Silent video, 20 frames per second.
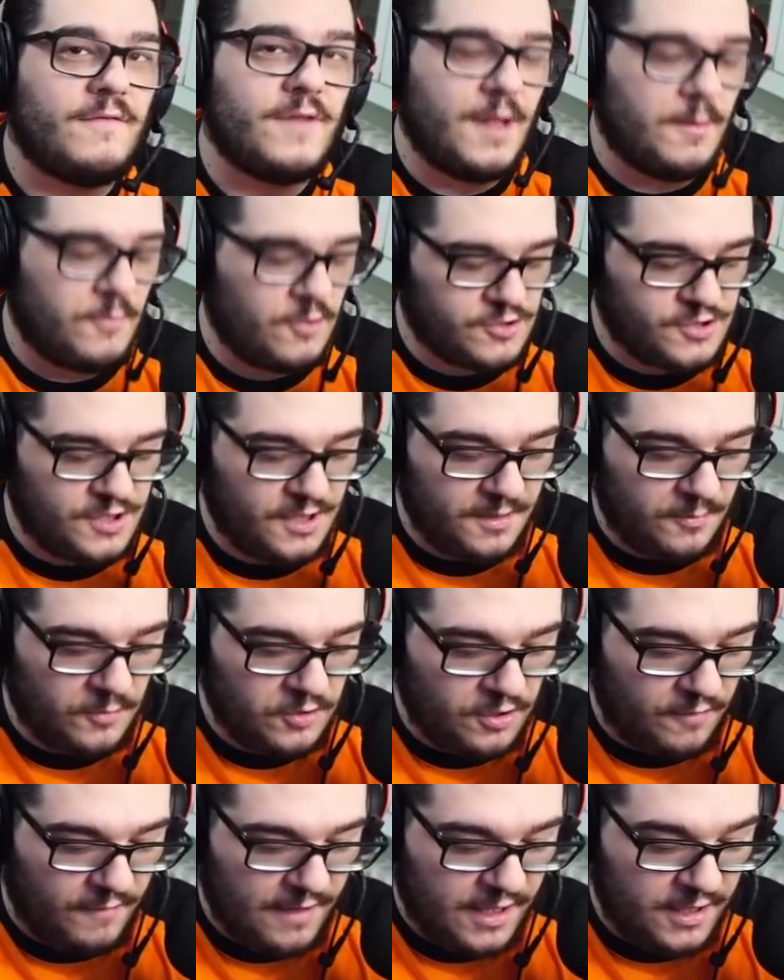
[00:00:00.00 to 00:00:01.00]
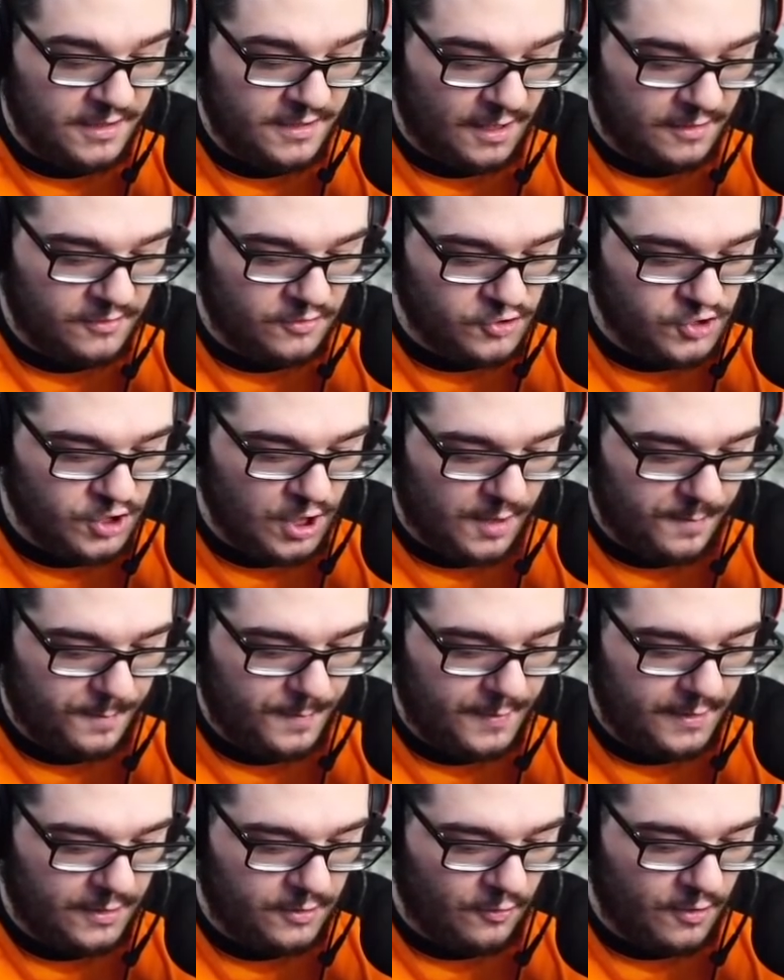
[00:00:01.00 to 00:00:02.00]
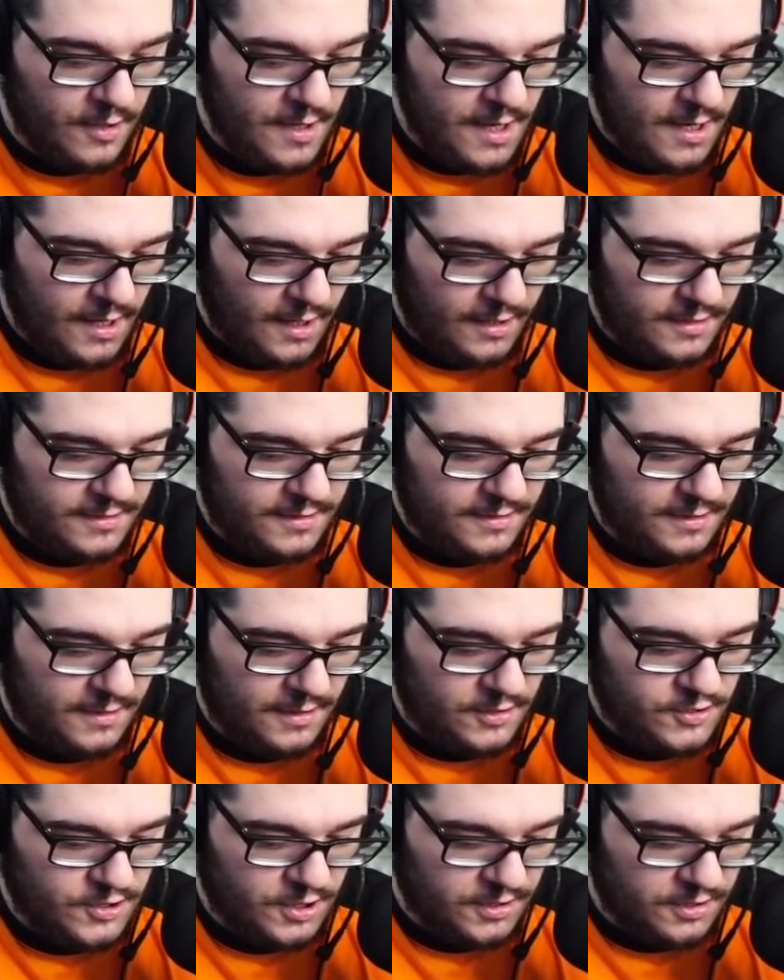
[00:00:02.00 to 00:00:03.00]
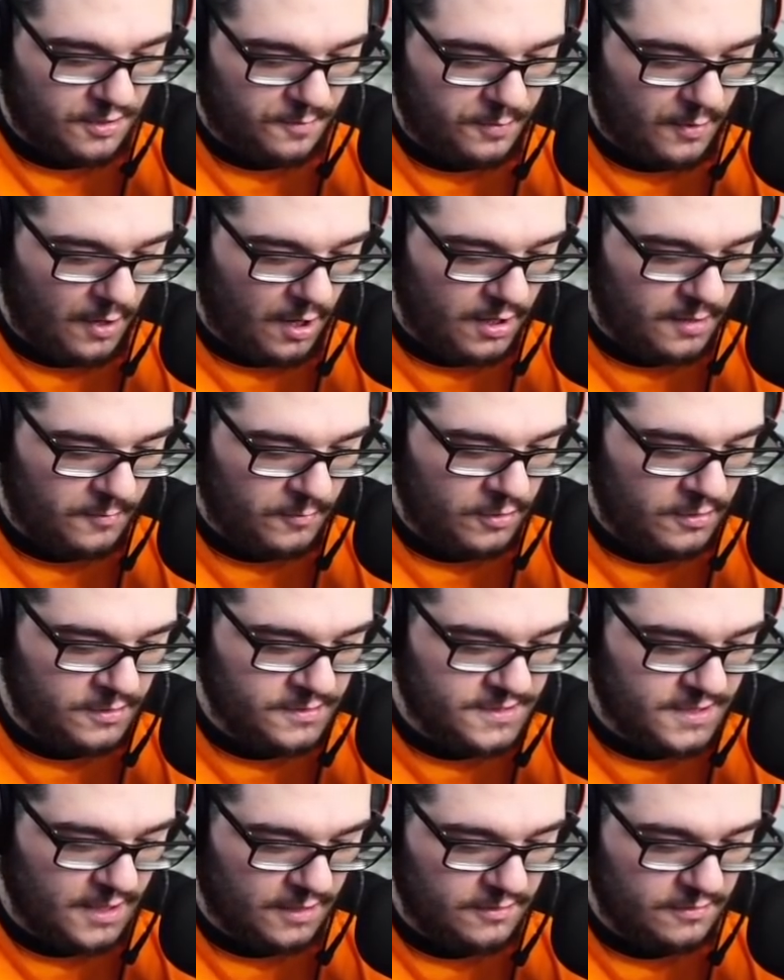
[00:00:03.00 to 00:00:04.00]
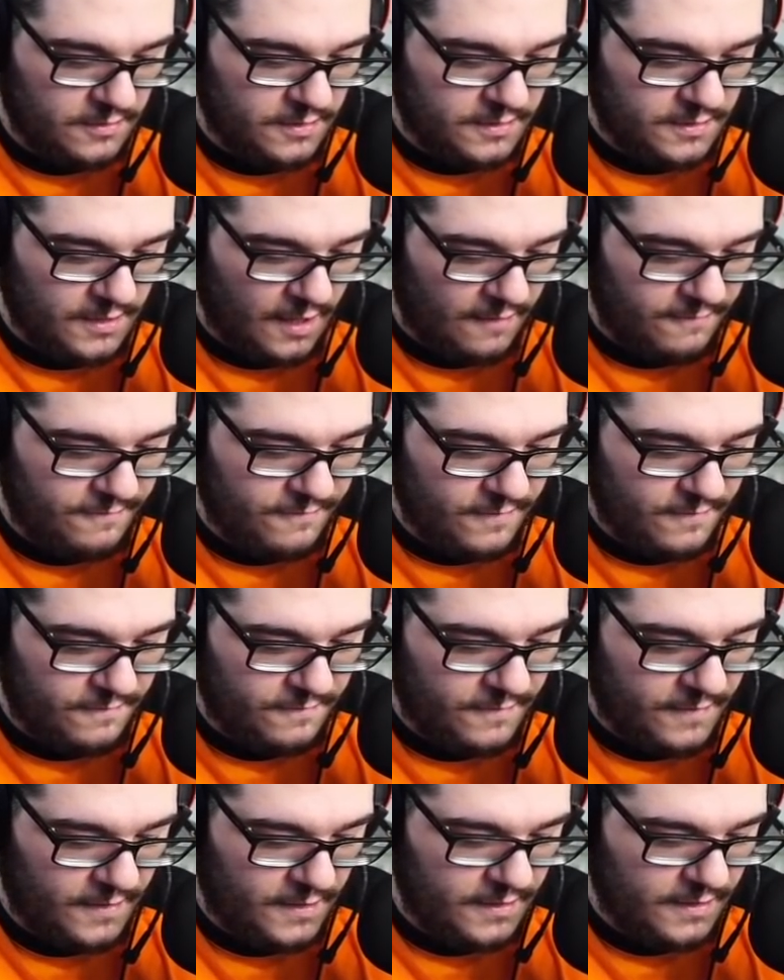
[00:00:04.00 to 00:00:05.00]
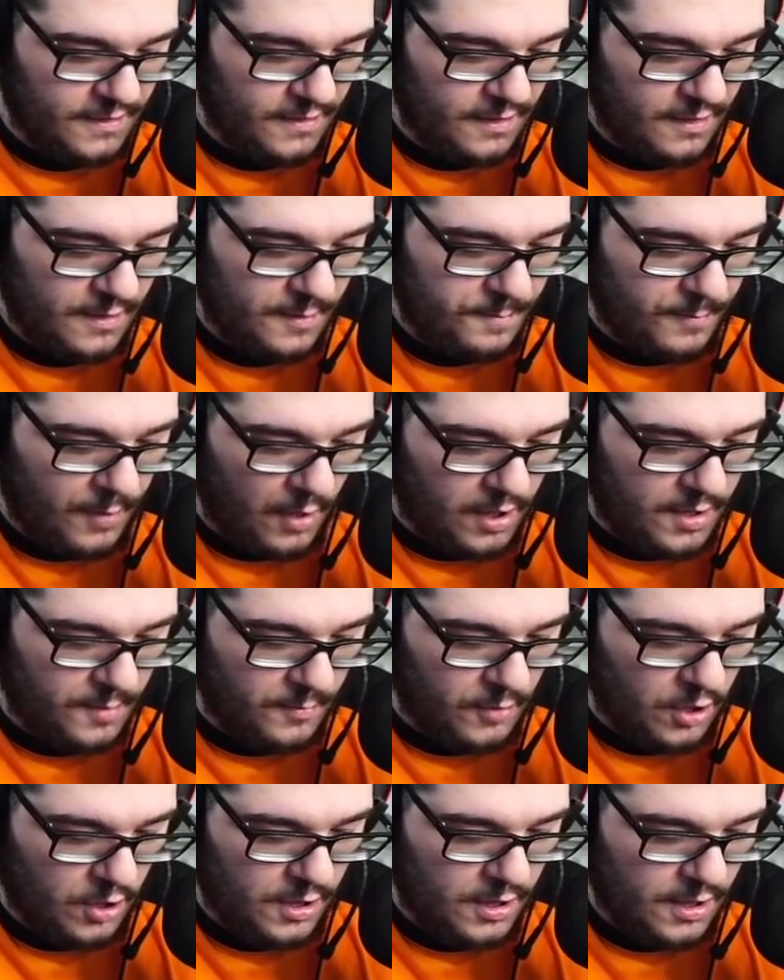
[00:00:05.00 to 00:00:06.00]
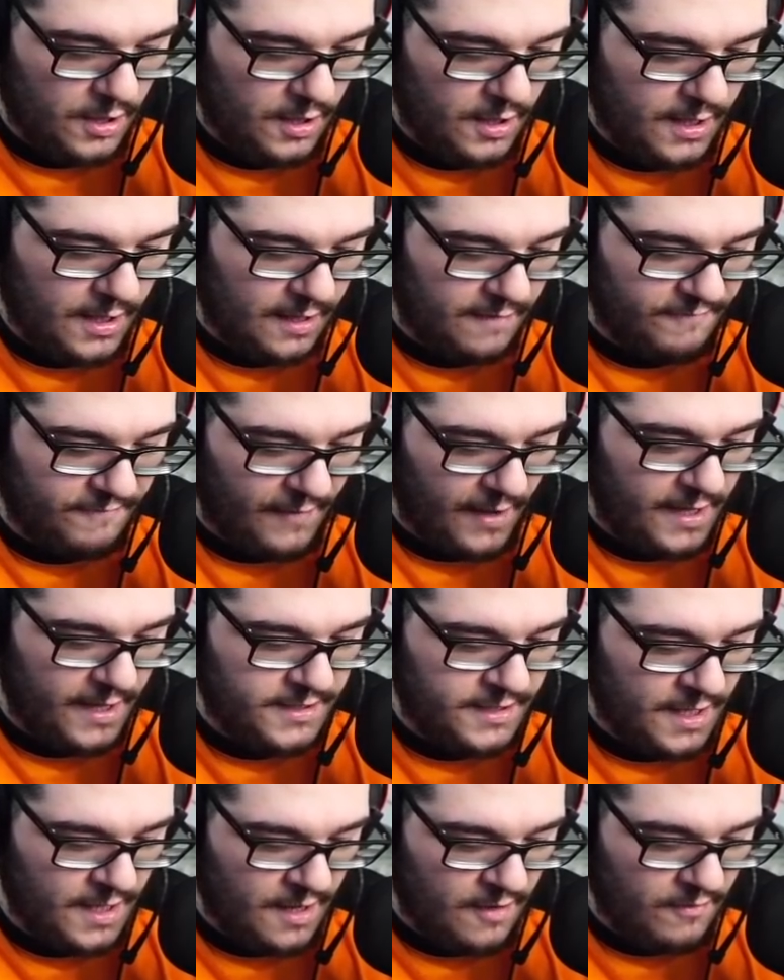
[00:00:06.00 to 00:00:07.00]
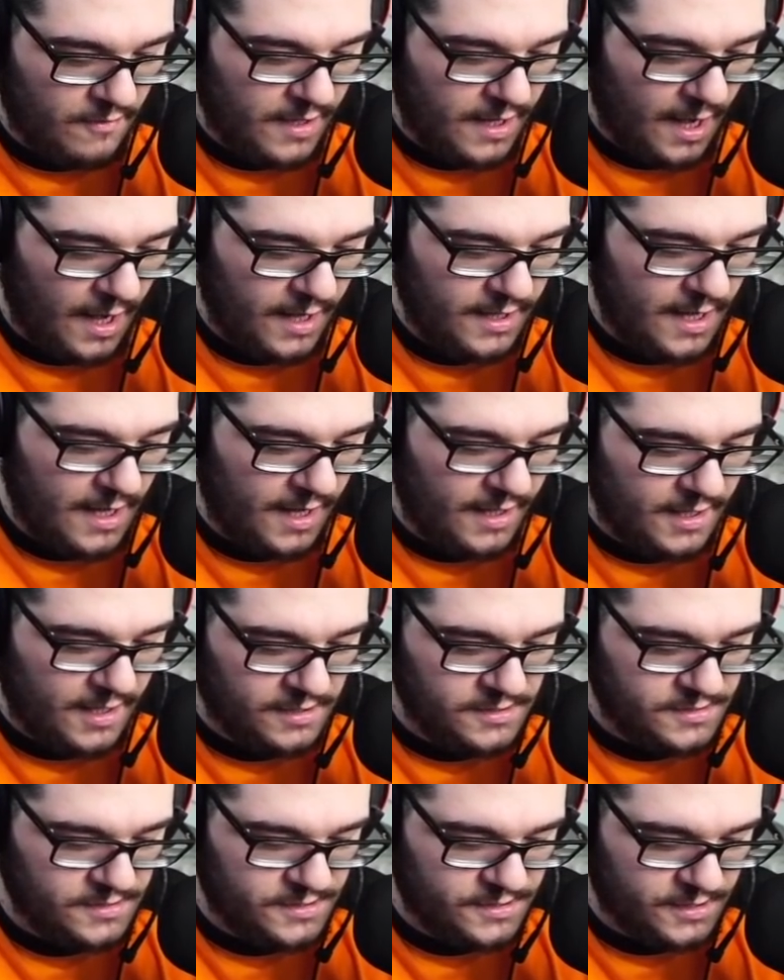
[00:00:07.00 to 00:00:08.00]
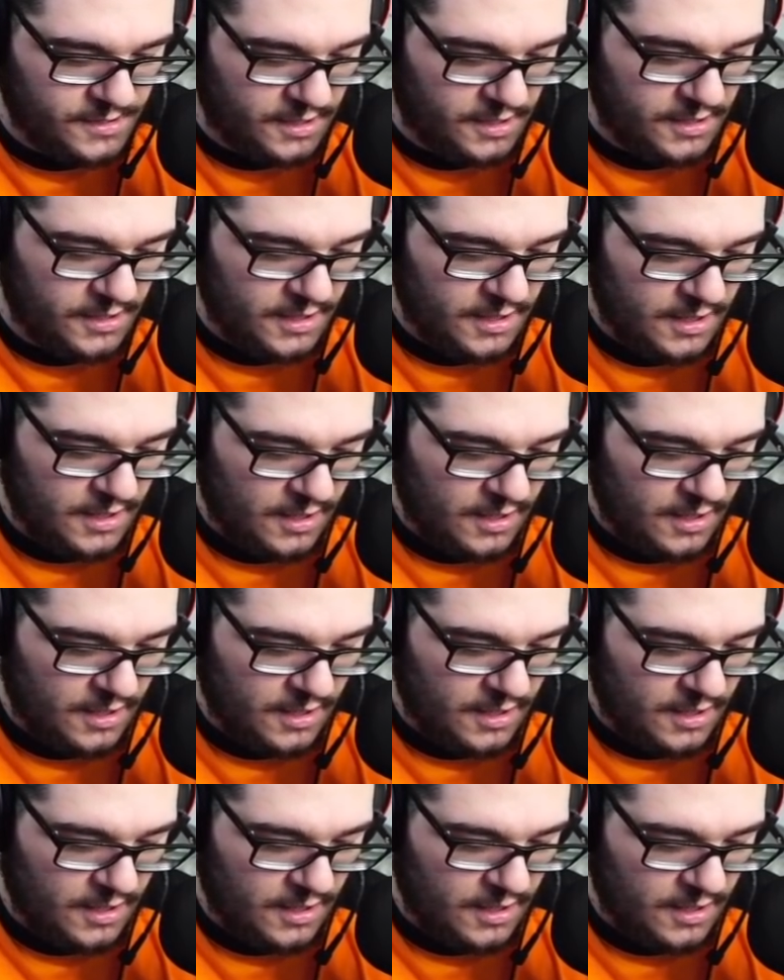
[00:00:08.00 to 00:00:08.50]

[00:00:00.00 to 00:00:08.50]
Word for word: Vediamo cosa andiamo a trovare. Intanto Sharpido, a detta del centro Pokémon, stadio di Tufferfield, Pokéball, Carvagna, ok, Ekans...